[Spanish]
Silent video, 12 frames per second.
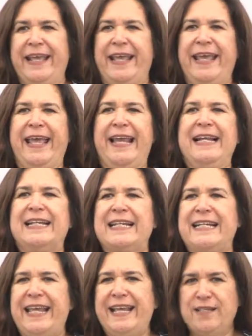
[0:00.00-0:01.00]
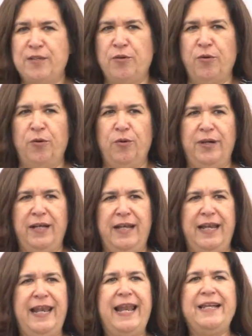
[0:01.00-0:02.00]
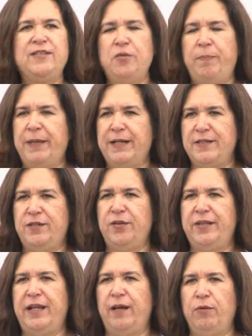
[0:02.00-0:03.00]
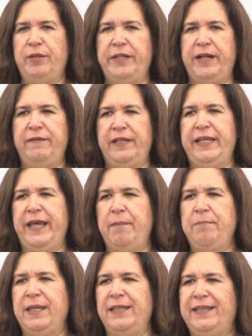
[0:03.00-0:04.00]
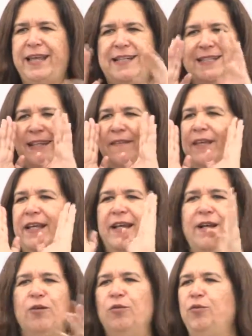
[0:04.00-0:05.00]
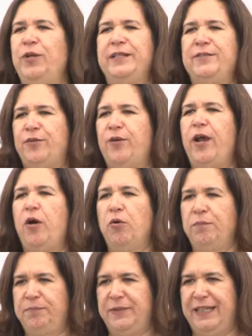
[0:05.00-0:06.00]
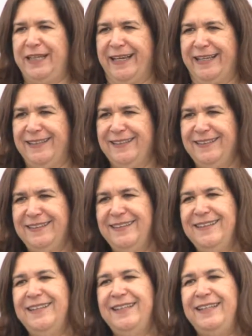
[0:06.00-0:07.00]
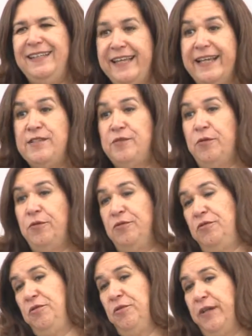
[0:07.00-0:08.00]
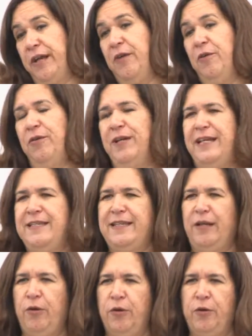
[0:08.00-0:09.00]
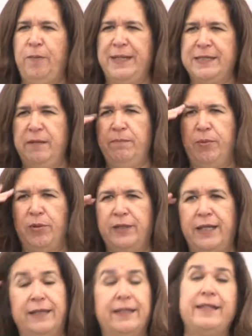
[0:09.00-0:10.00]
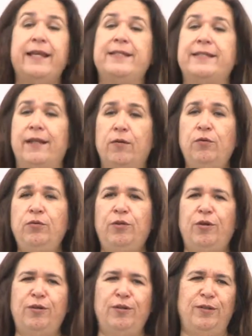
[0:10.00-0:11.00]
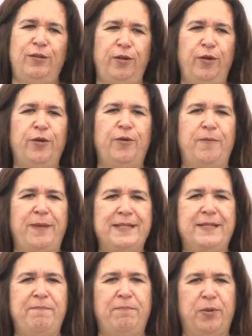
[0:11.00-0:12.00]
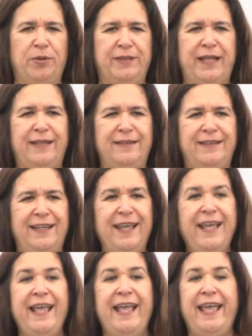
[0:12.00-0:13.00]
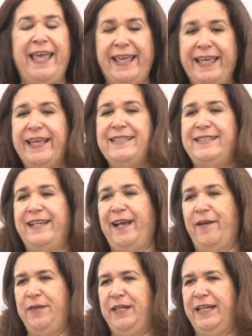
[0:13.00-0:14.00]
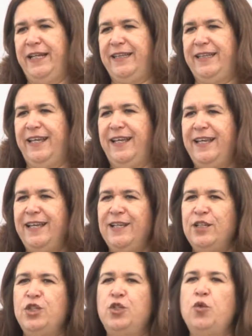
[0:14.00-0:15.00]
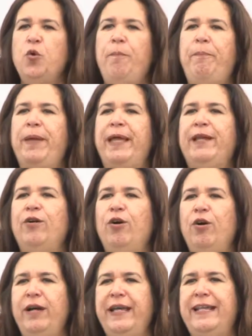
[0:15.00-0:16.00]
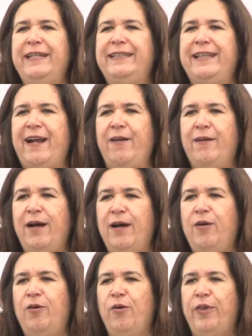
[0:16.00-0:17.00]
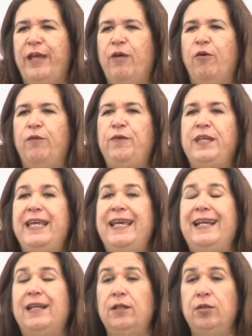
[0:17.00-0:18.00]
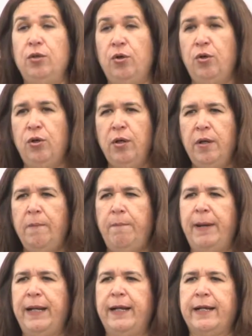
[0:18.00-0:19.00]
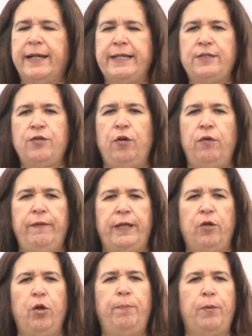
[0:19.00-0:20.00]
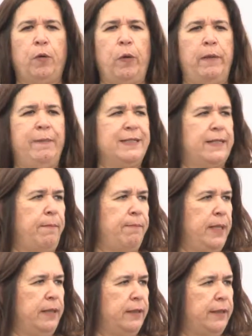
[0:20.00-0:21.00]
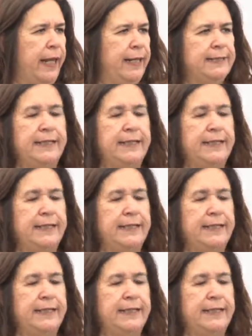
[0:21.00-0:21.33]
el riesgo, la superación de la vulnerabilidad ambiental se vieran con una sola óptica. Y eso yo creo es el logro más importante. Y el segundo logro más importante es que este gabinete superó el trabajo de gobierno para resolver los problemas ambientales